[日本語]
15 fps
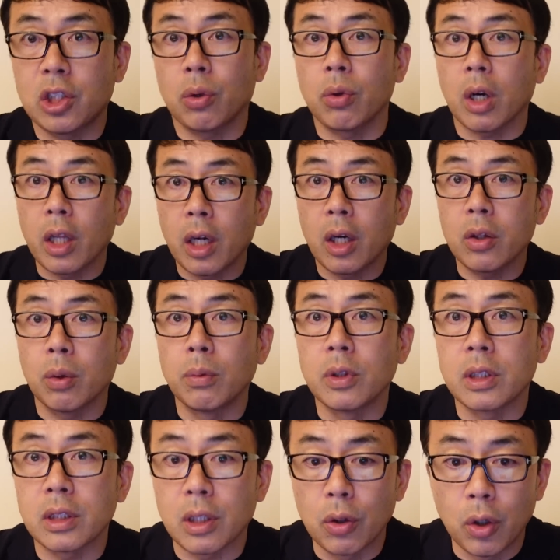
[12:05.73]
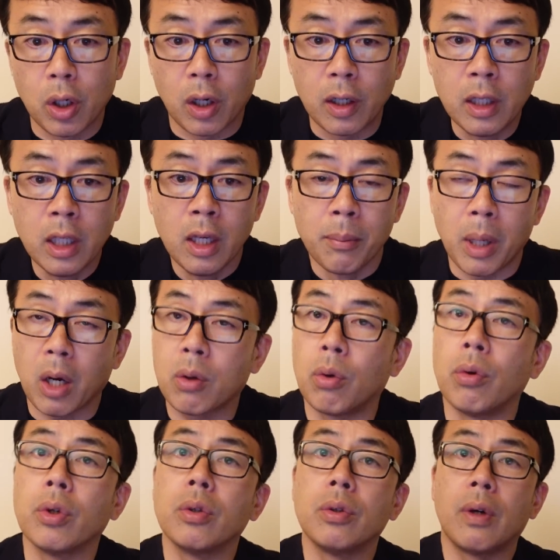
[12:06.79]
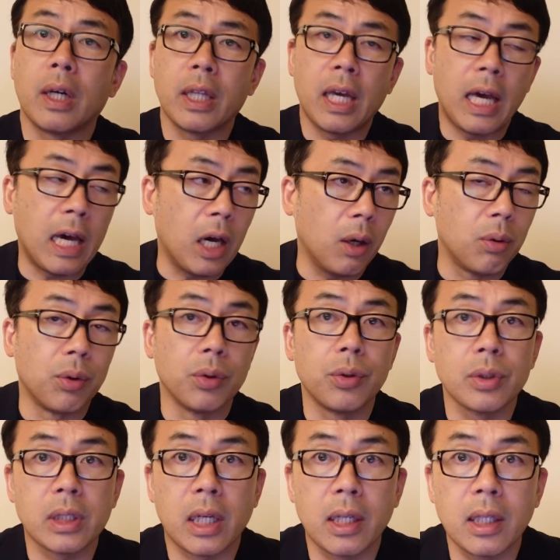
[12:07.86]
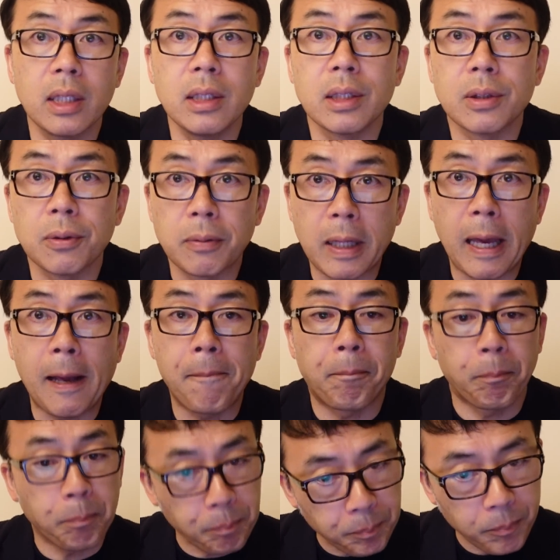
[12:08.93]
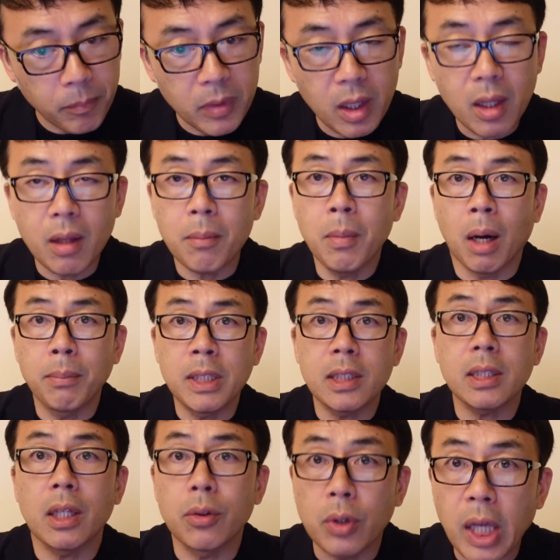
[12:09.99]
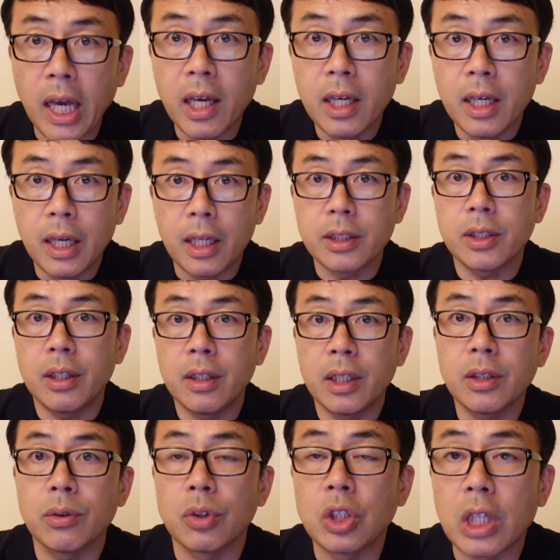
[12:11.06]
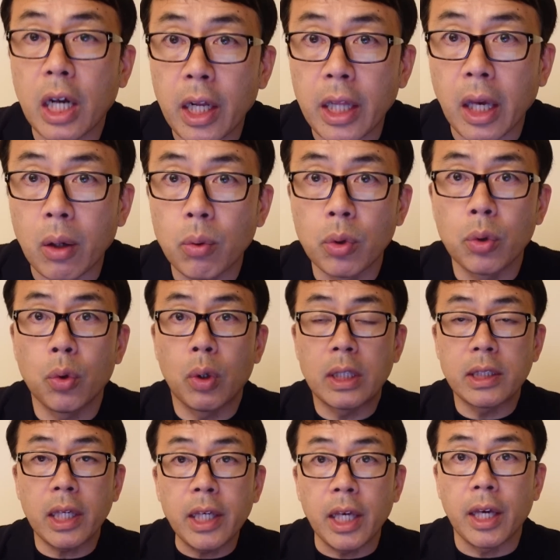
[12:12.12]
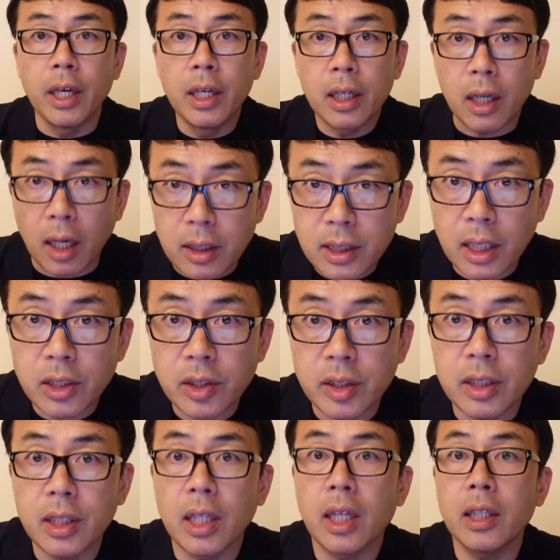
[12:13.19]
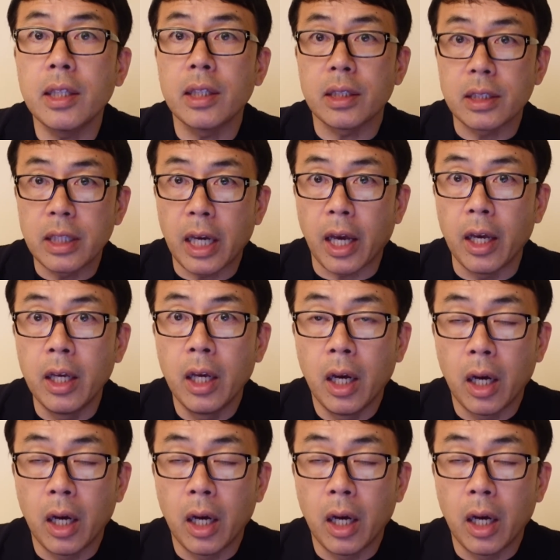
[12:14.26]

ちゃうのかなと思うんですけど、まあこういうのはね、報道されないんですよね。まあ皆さんのね、SNS の力でこの動画ぜひ拡散していただいてですね、